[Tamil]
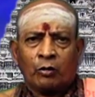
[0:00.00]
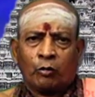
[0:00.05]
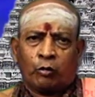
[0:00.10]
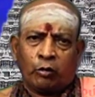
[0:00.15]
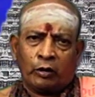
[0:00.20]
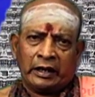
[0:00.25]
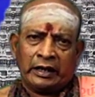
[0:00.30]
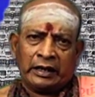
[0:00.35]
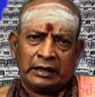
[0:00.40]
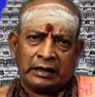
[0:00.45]

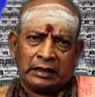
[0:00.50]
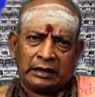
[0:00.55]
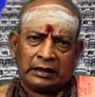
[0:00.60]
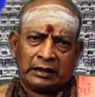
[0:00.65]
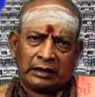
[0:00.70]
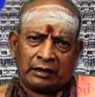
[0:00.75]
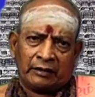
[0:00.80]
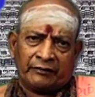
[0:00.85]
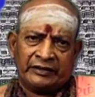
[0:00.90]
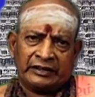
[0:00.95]

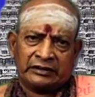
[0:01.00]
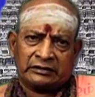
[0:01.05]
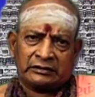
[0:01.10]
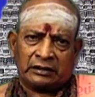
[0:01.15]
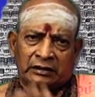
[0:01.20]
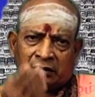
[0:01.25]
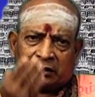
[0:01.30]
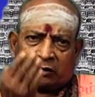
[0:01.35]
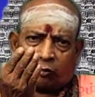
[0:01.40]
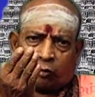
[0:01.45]
குடியிருக்கிற
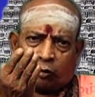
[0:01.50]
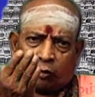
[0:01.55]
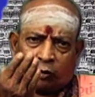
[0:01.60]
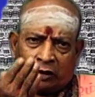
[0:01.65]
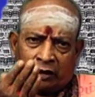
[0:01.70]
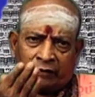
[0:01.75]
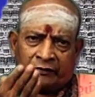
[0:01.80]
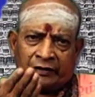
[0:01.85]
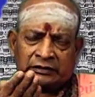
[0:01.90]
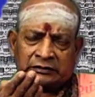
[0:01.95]
வீட்டுக்கு
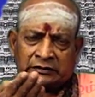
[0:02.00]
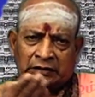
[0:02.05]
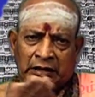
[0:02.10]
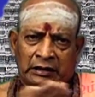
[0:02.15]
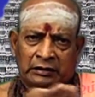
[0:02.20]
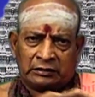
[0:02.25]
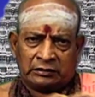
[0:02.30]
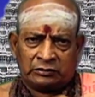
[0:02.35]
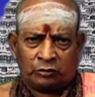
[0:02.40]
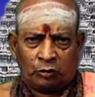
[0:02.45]
கொல்லி
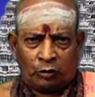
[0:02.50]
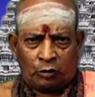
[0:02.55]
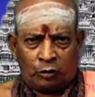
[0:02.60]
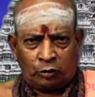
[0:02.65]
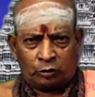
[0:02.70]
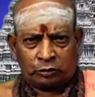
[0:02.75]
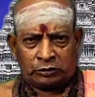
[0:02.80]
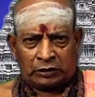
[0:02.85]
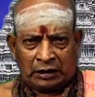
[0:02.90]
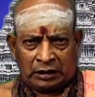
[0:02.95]
வைத்தார்கள்
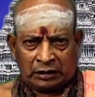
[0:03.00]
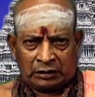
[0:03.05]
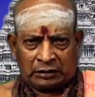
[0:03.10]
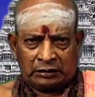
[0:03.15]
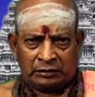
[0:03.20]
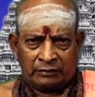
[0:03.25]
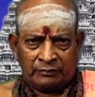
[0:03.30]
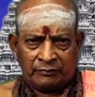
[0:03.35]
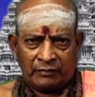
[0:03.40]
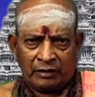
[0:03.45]
துரியோதனர்கள்